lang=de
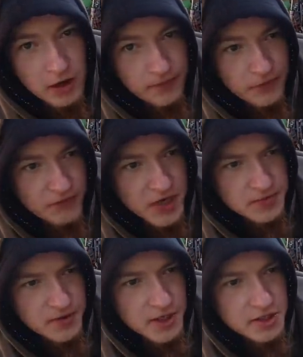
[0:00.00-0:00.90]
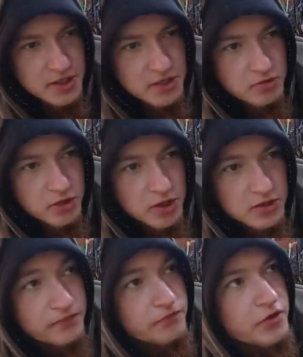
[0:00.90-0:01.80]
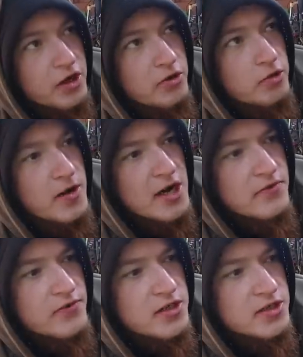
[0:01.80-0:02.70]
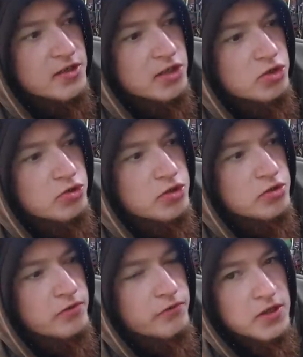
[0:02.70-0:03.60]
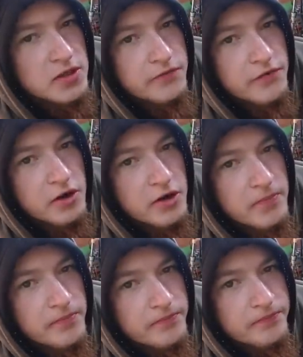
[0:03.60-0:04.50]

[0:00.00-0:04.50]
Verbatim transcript: ähm, weiß man das halt so nicht, weil normalerweise sind Schutzhütten für jeden frei